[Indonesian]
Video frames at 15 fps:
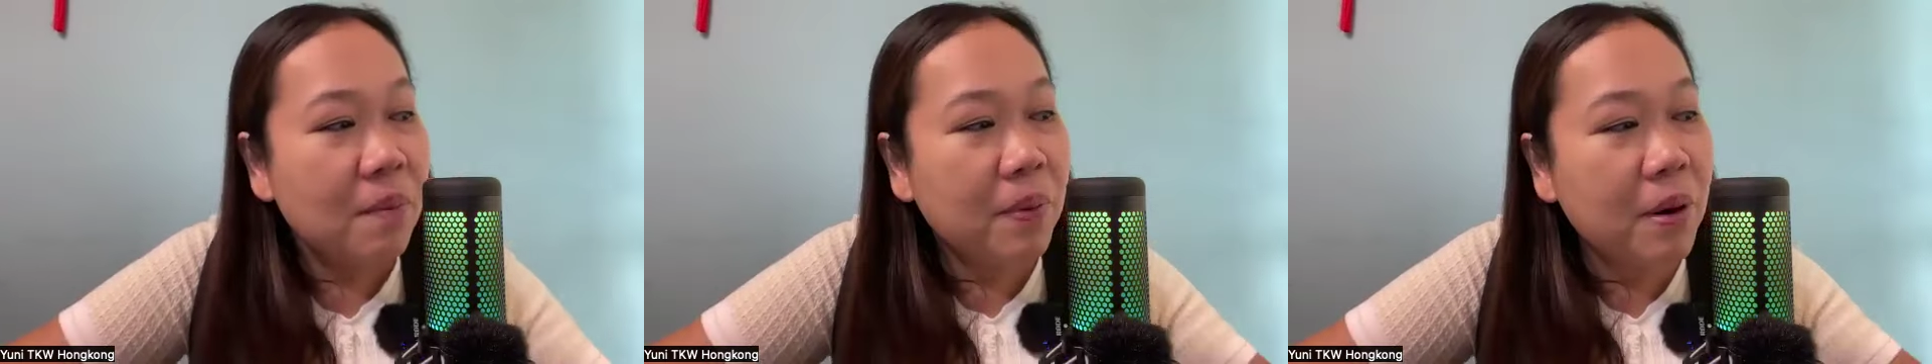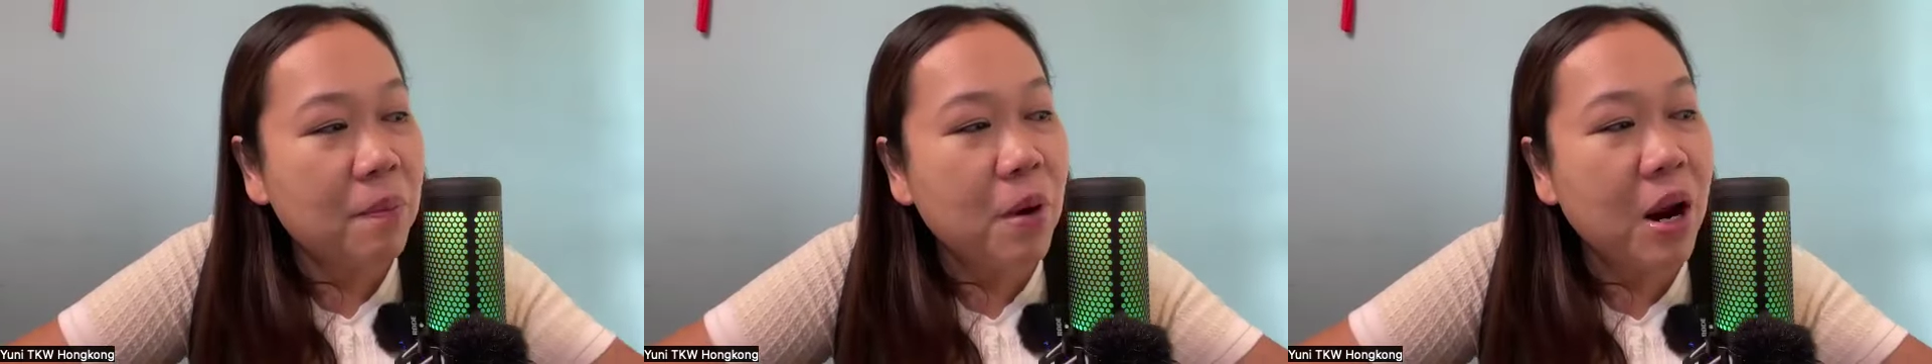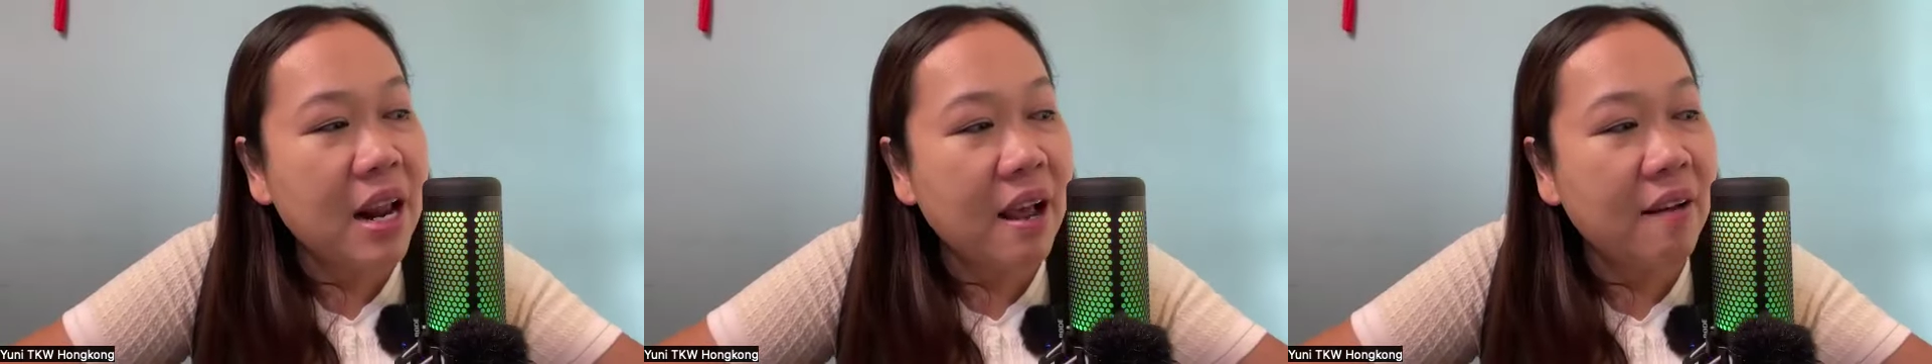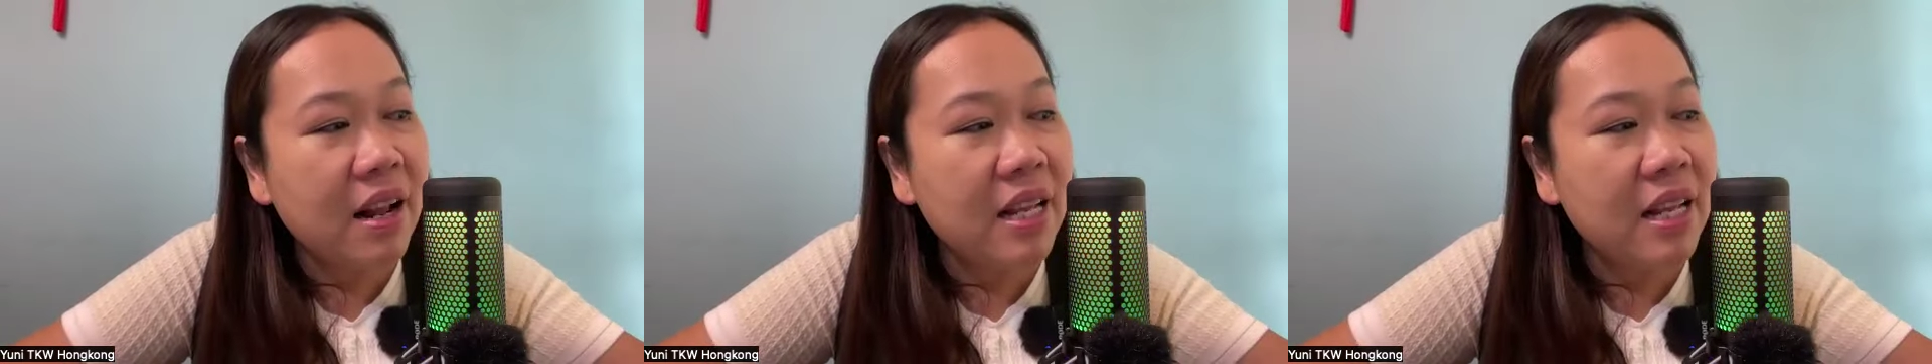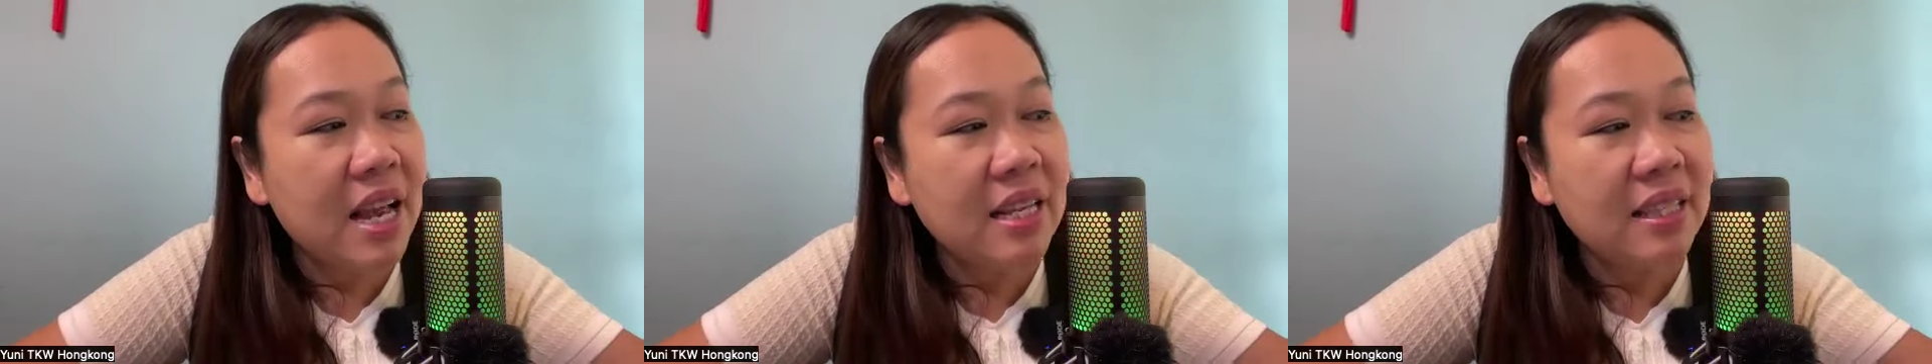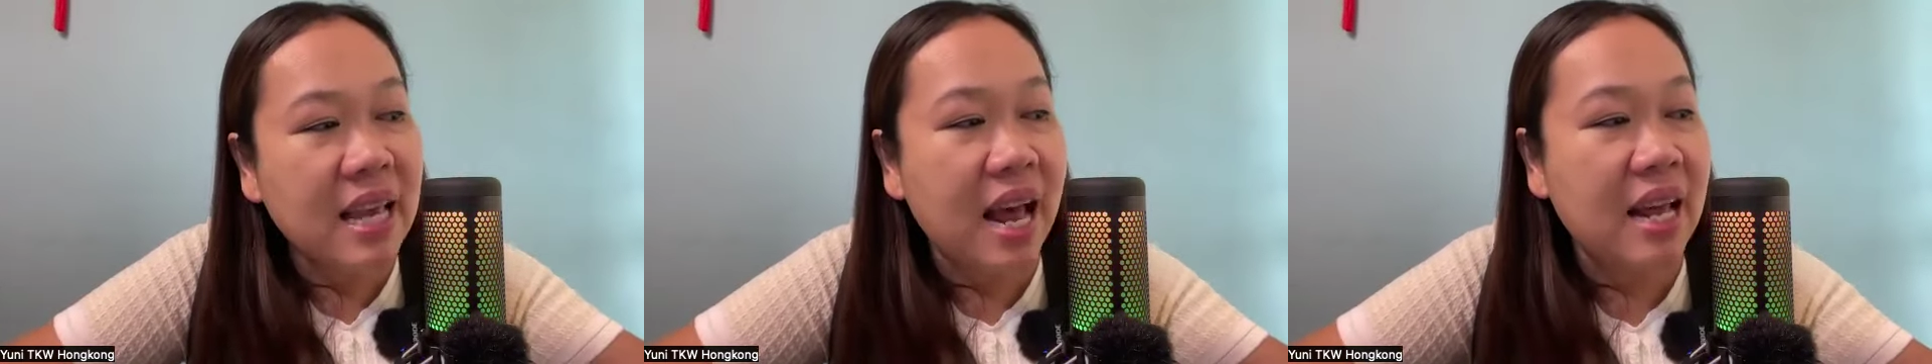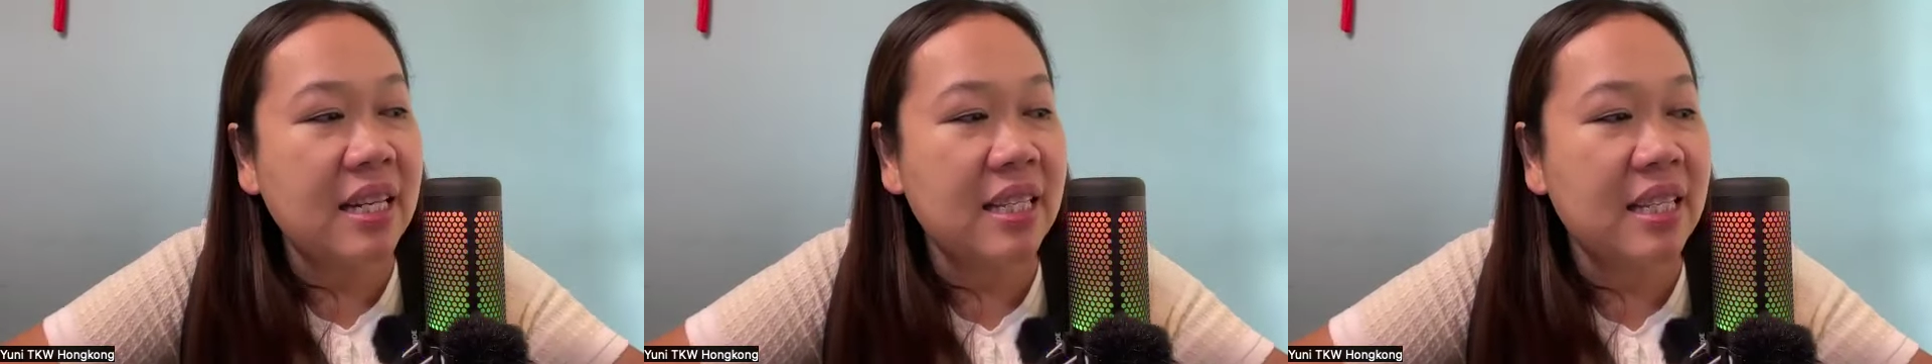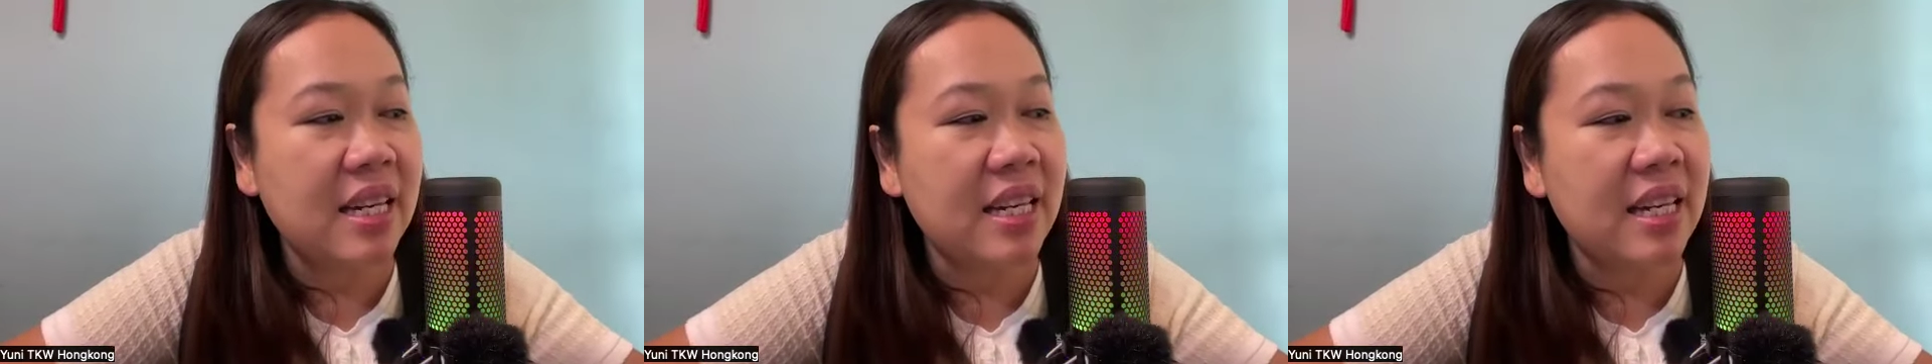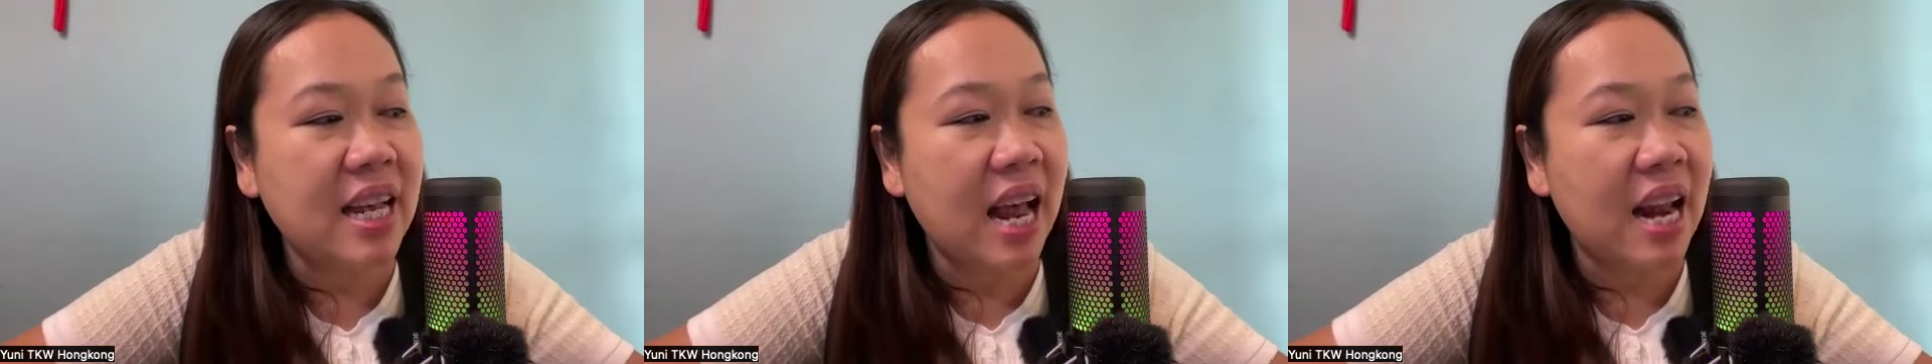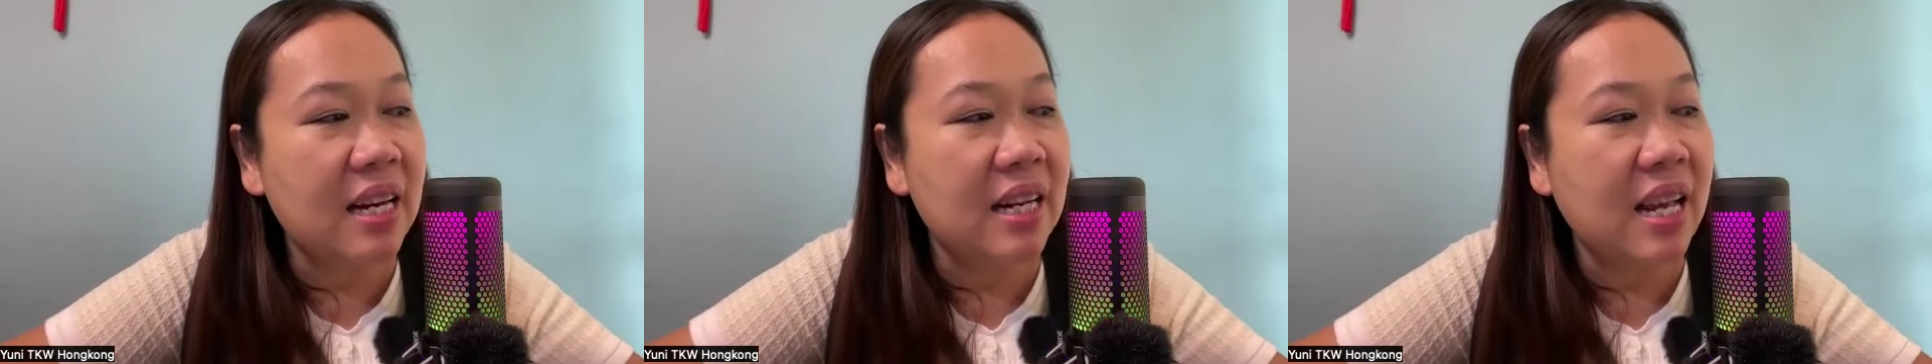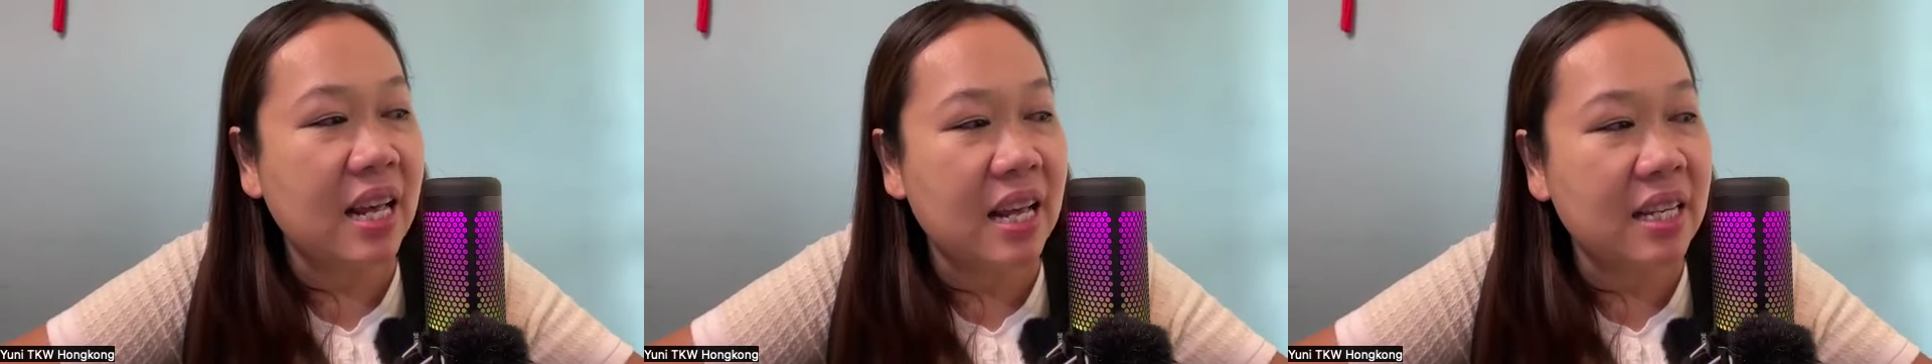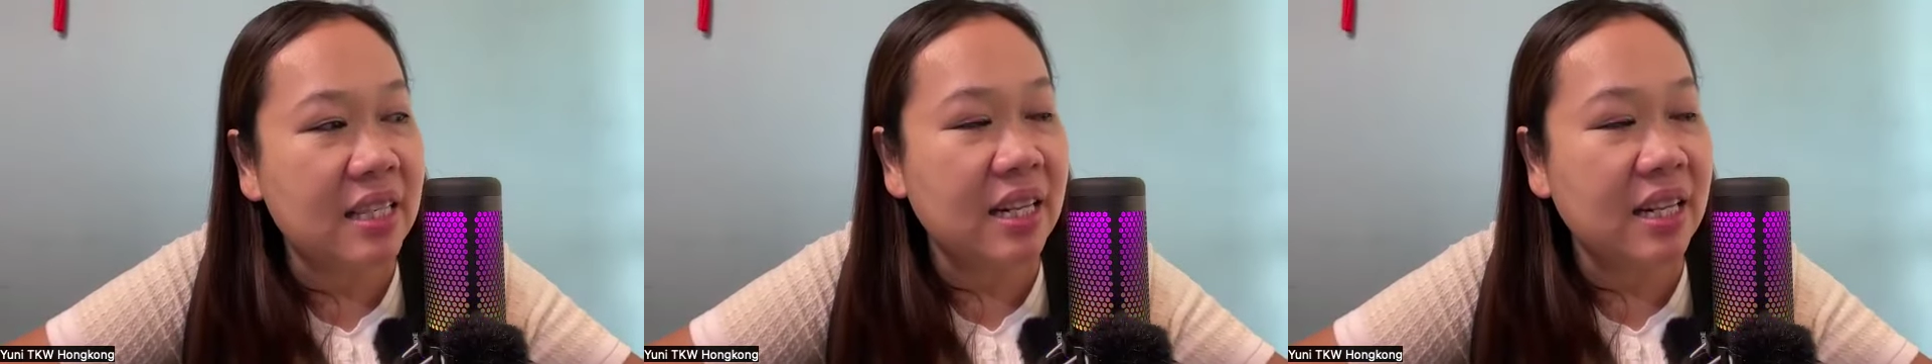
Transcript: perempuan awalnya saat dijadikan uh,